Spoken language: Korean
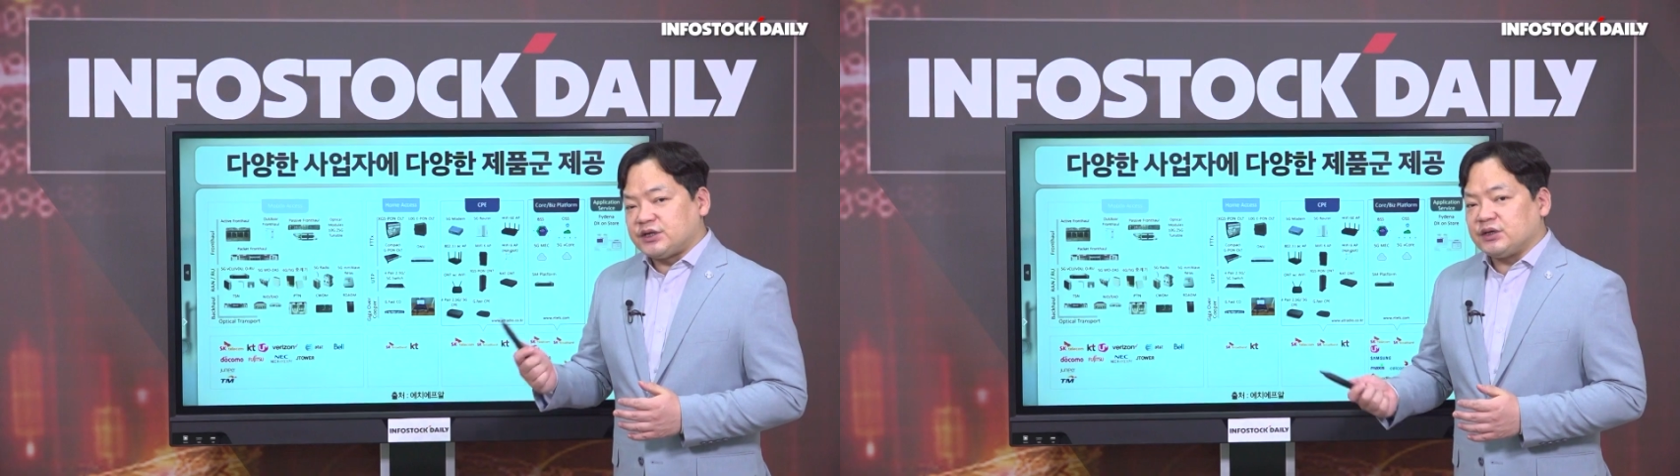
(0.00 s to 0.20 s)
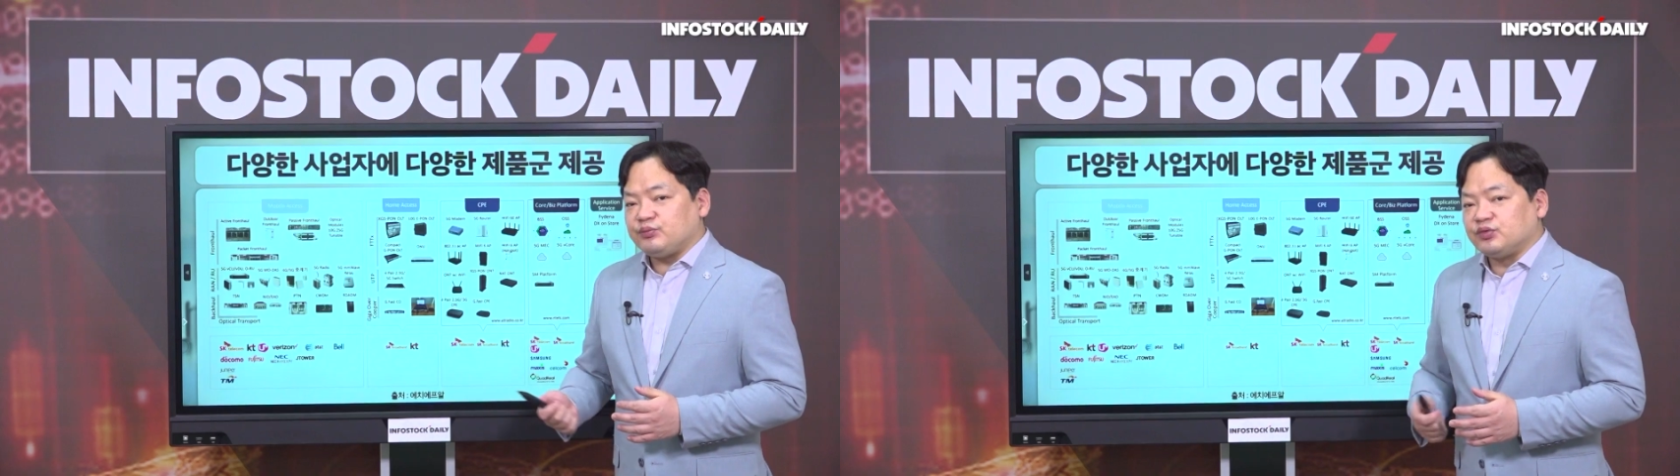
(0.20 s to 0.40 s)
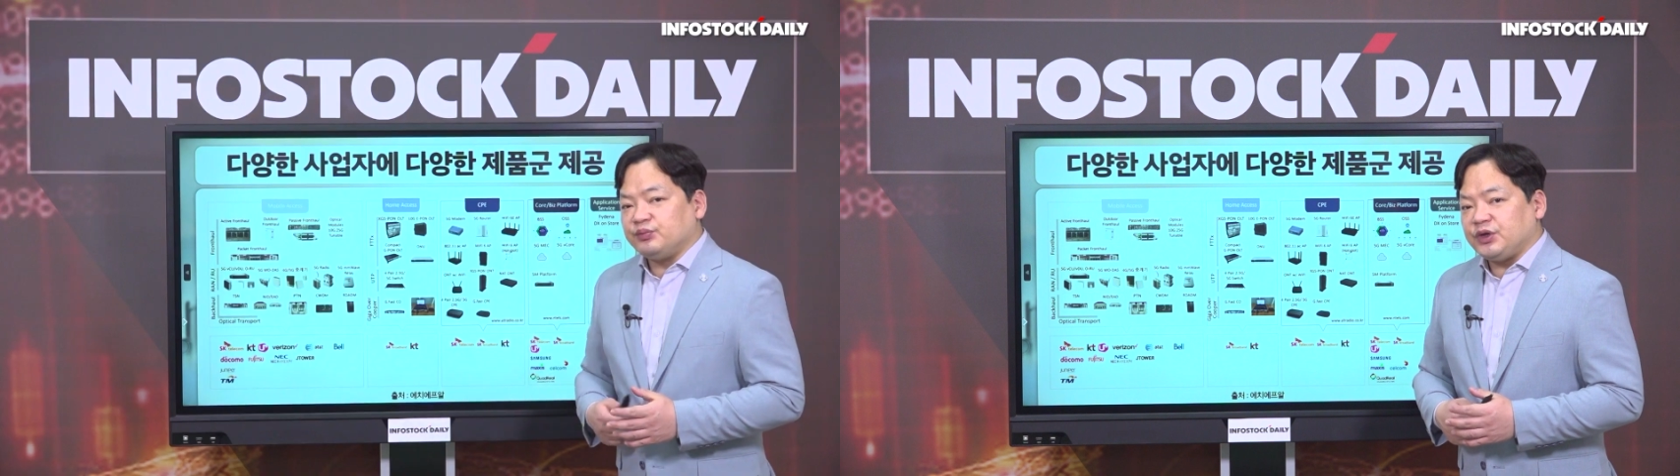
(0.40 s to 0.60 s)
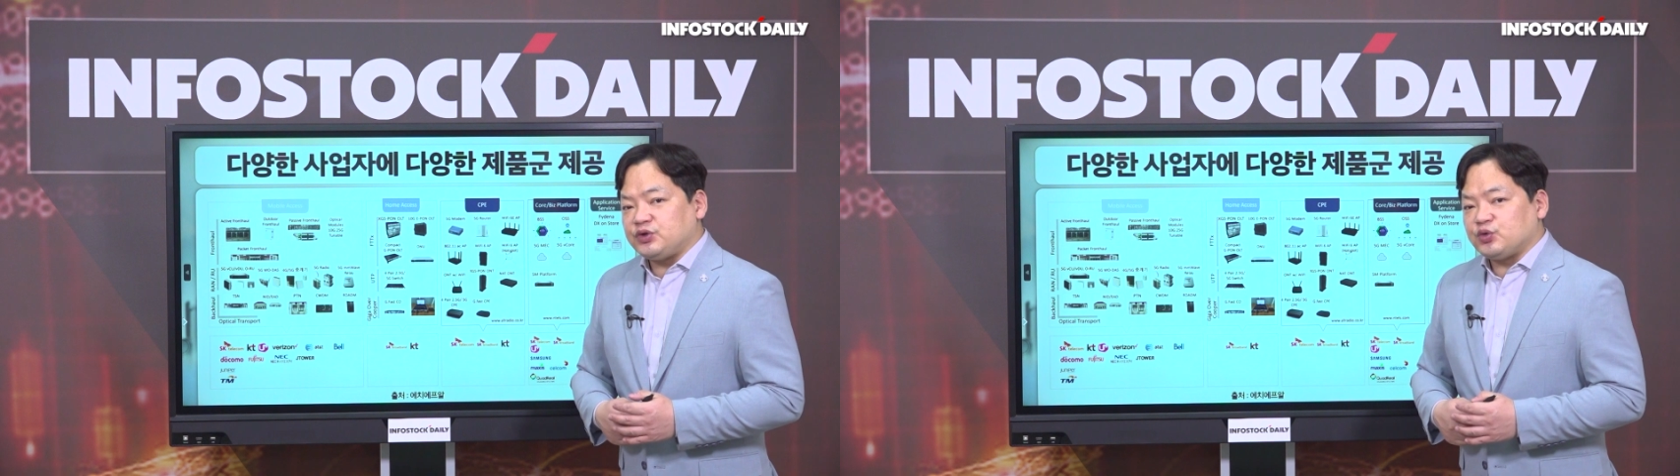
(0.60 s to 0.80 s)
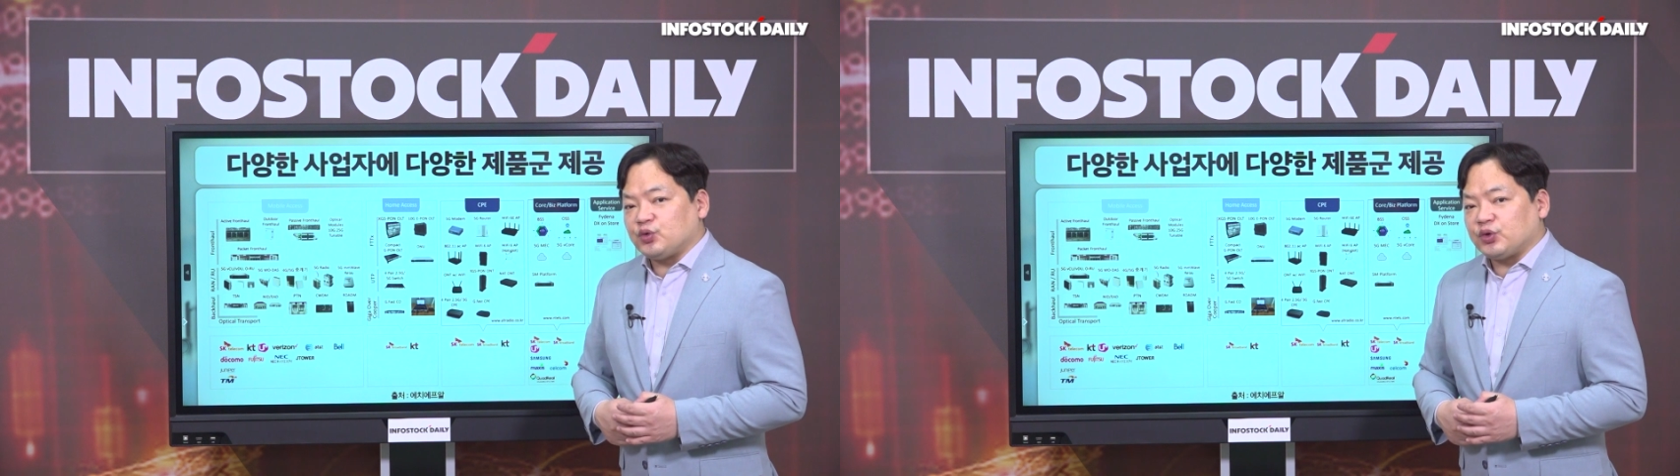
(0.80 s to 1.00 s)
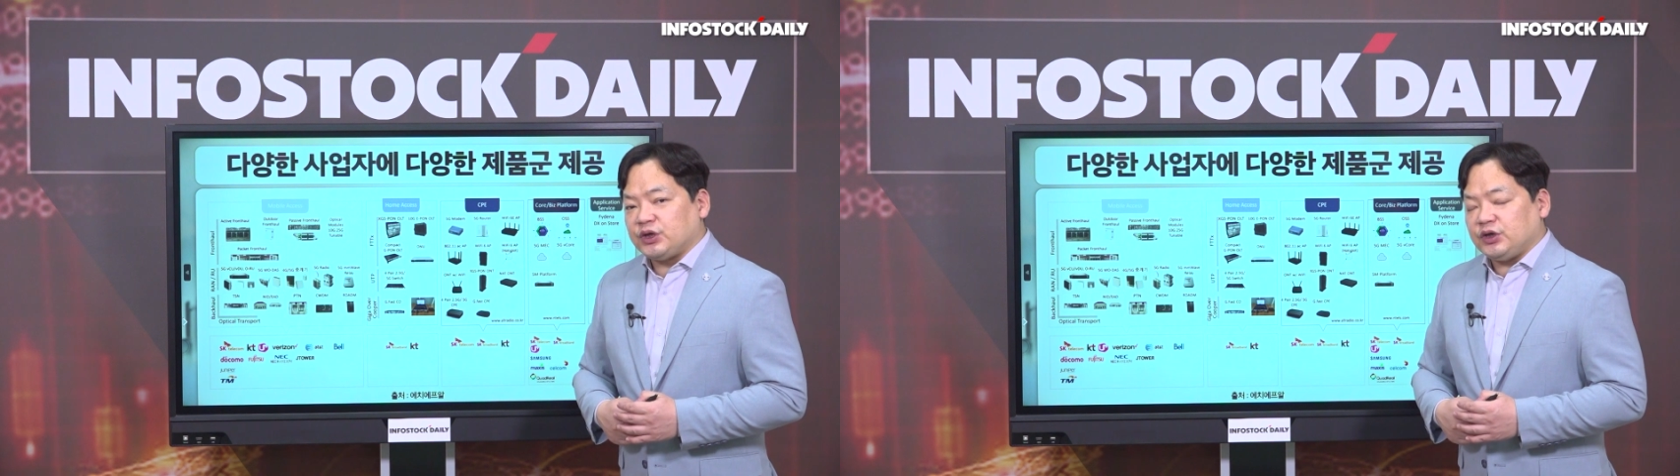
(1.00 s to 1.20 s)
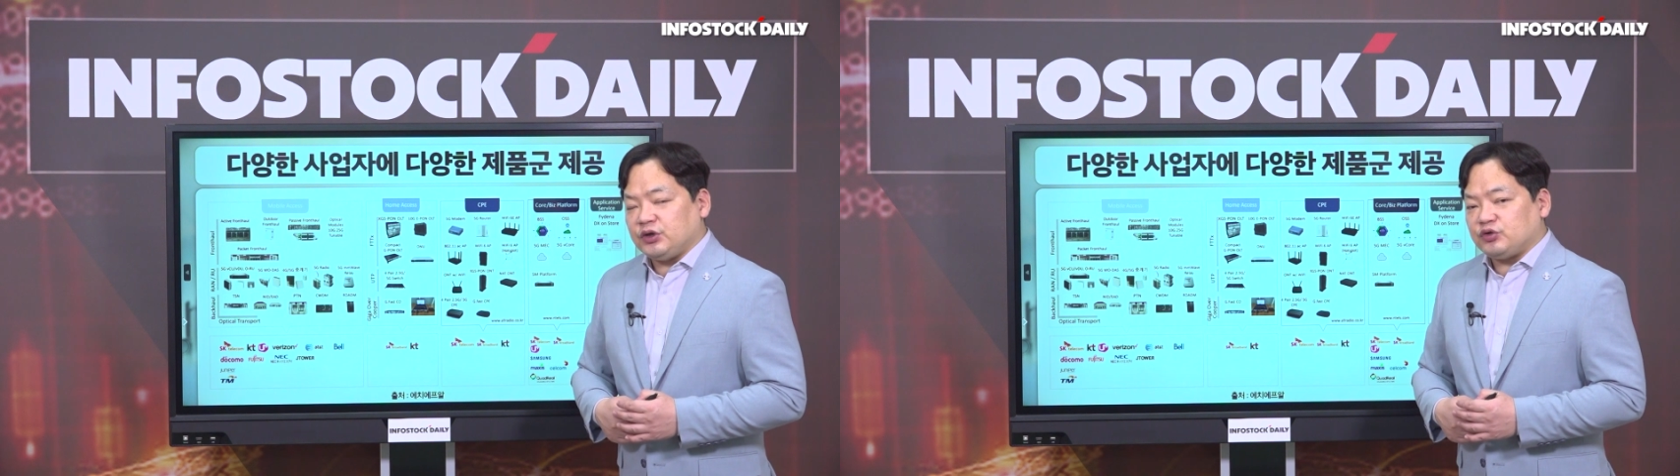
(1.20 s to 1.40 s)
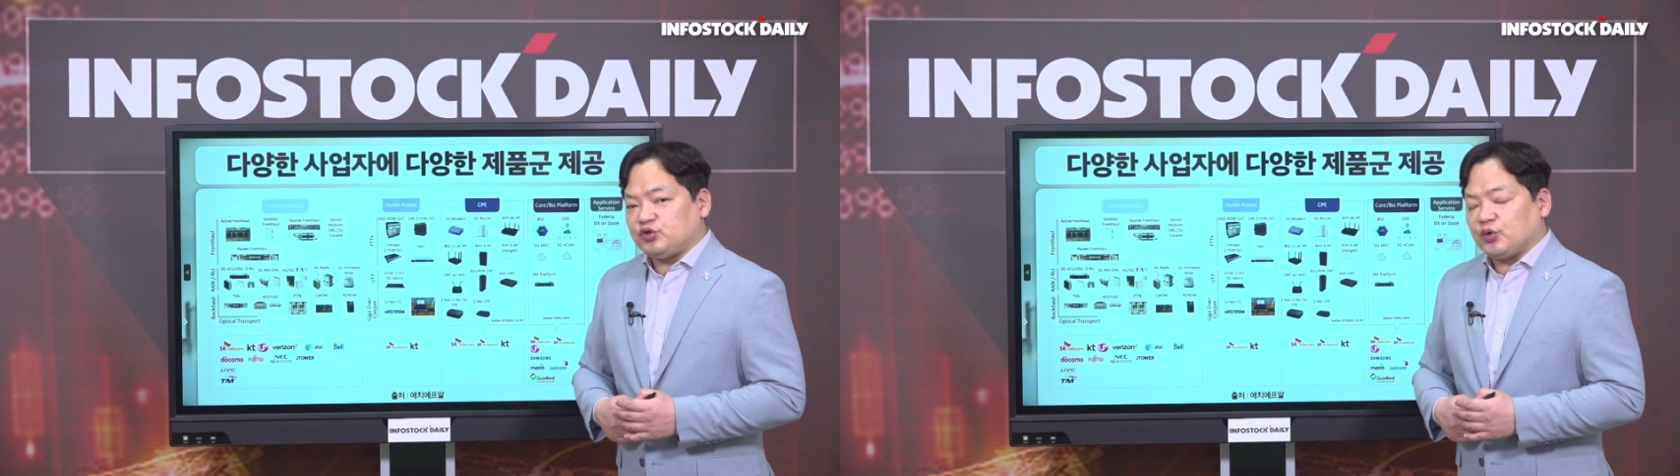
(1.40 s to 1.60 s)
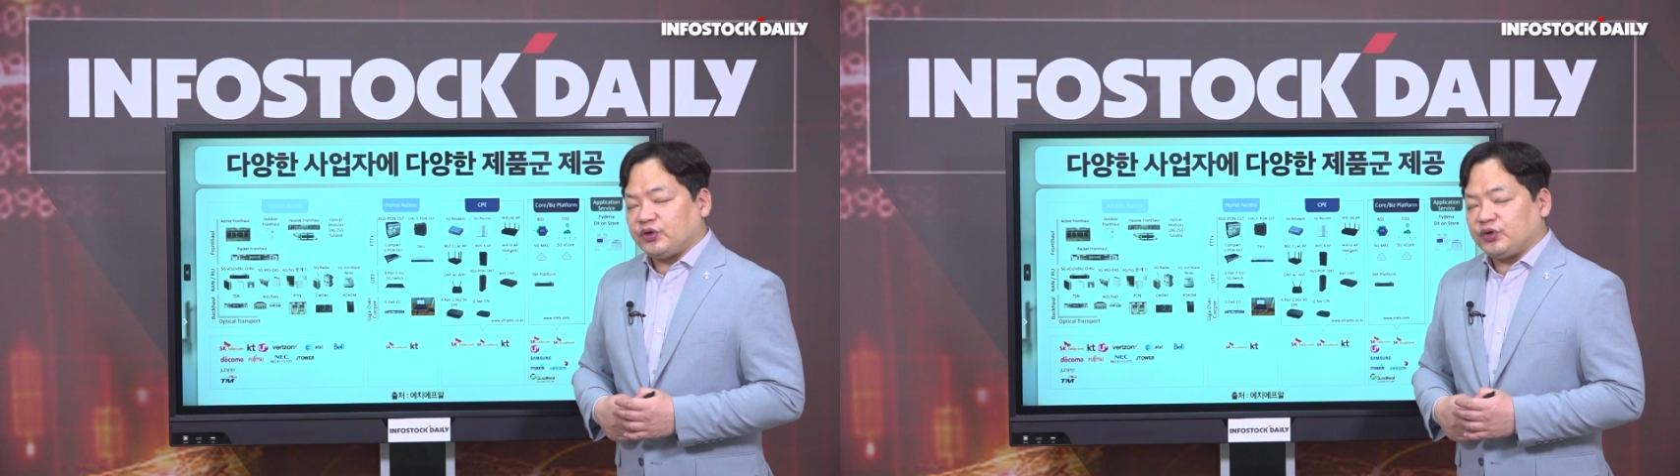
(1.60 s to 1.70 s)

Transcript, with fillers: 지금 북미 쪽이 주요